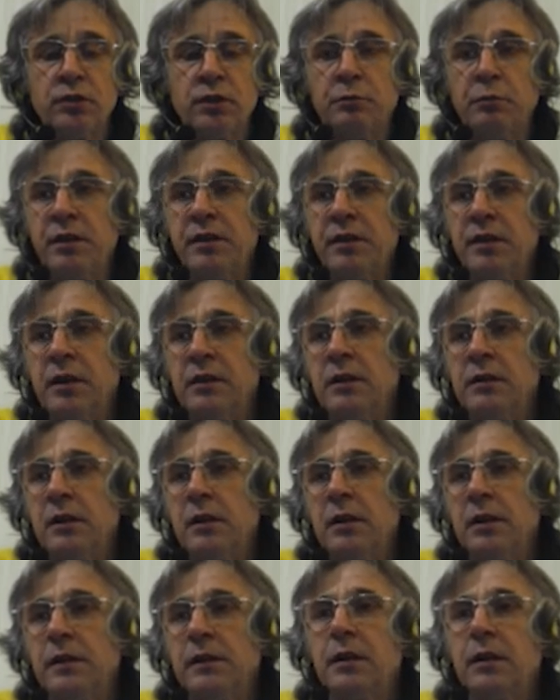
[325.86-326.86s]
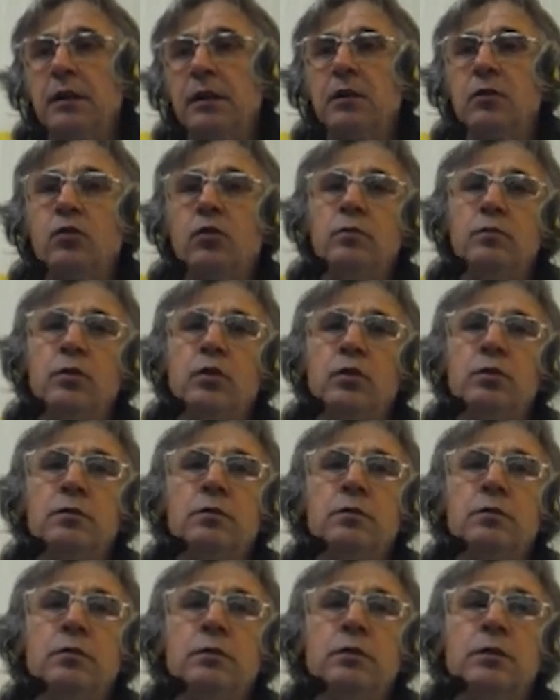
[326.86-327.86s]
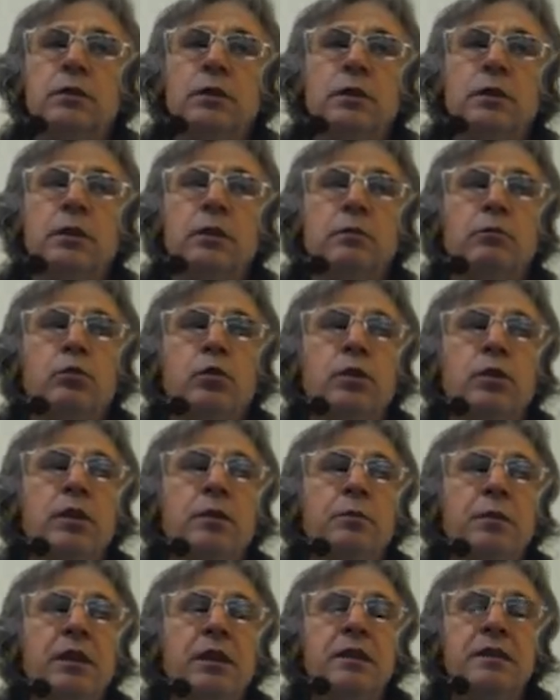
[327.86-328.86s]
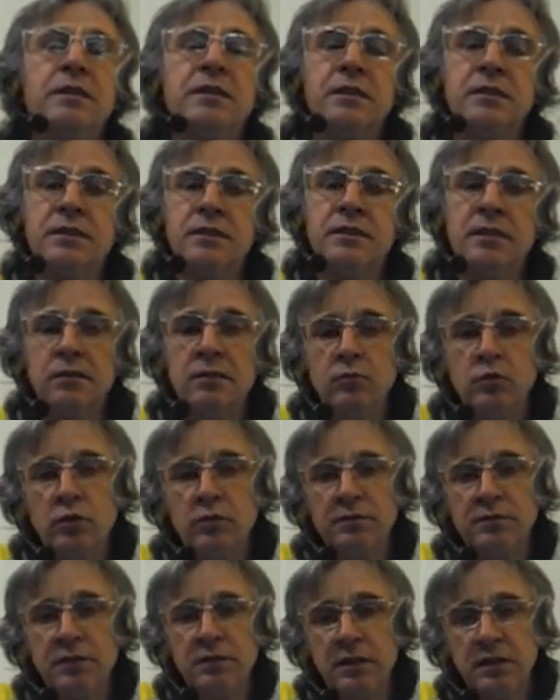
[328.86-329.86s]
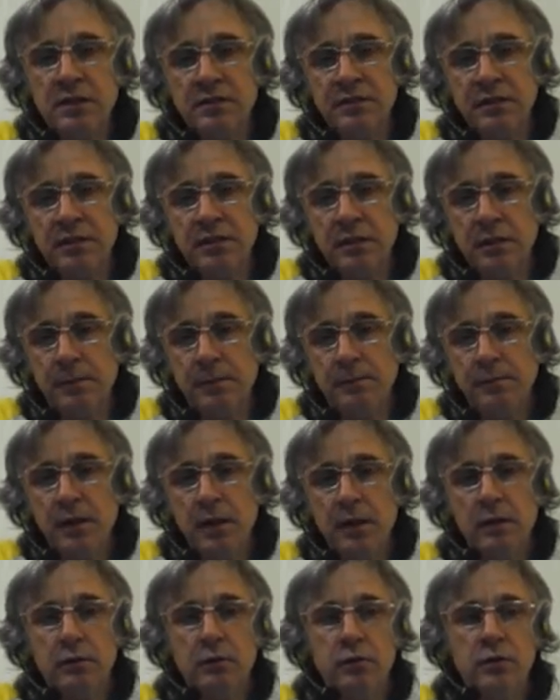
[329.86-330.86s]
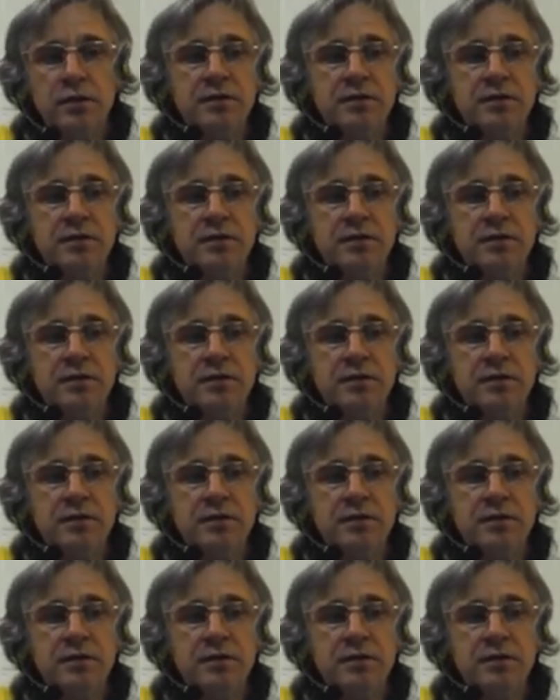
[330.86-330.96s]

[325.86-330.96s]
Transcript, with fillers: понять, на каком он э, более-менее социальном уровне развития, то